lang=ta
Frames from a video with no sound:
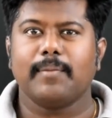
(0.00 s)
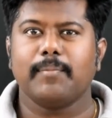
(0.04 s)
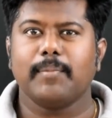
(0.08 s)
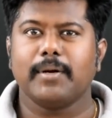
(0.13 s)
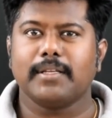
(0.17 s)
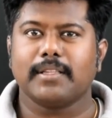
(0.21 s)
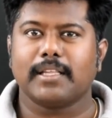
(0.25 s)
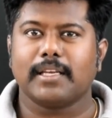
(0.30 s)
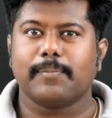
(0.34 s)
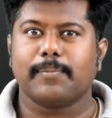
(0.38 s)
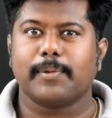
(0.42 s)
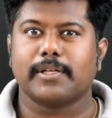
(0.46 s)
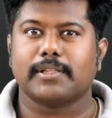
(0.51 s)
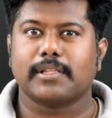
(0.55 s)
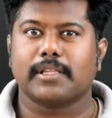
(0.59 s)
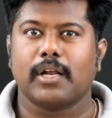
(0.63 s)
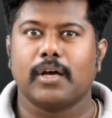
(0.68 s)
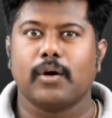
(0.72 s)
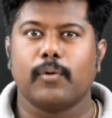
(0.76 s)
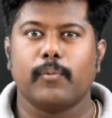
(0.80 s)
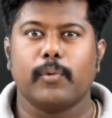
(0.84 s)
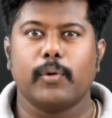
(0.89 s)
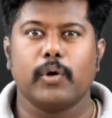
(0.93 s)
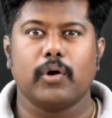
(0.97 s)
அயன்மேன்
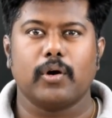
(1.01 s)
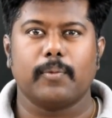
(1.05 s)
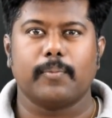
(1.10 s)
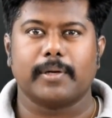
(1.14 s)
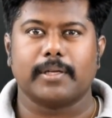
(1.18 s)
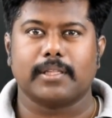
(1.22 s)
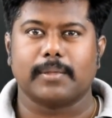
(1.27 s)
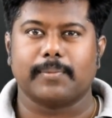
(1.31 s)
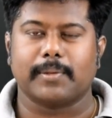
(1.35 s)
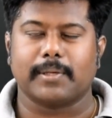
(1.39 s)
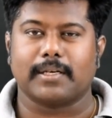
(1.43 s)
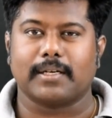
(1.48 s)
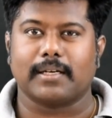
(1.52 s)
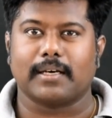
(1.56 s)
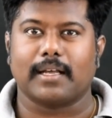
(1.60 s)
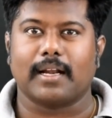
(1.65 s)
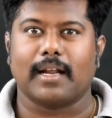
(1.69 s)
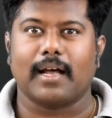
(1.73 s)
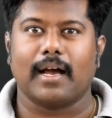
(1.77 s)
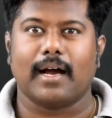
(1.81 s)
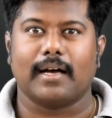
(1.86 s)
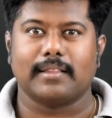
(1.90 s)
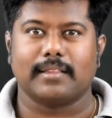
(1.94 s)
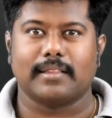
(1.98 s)
திரைப்படத்தில்
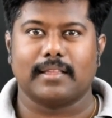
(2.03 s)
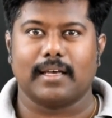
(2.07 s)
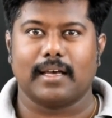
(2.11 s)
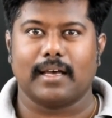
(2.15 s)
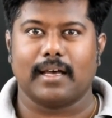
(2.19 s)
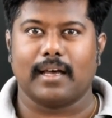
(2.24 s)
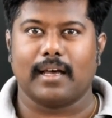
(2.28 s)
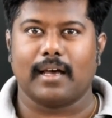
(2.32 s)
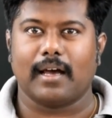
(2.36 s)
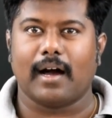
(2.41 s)
உபயோகப்படுத்தப்பட்டிருக்க அந்த